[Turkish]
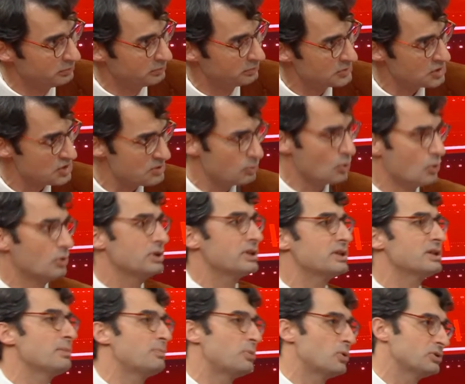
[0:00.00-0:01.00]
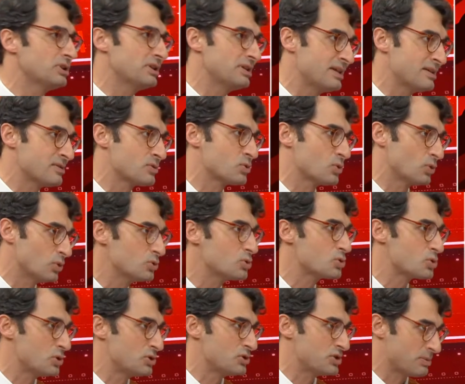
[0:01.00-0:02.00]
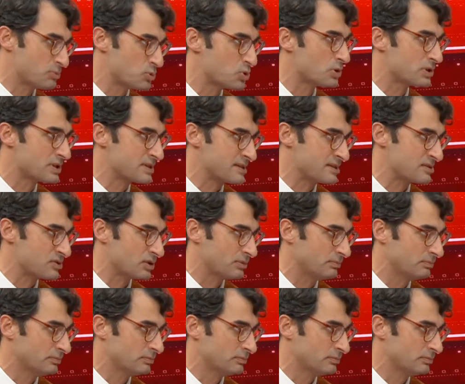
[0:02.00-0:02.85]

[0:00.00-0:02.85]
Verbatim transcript: Şimdi oradaki raporda ne yazıyor onu söyleyeceğim çok kısaca.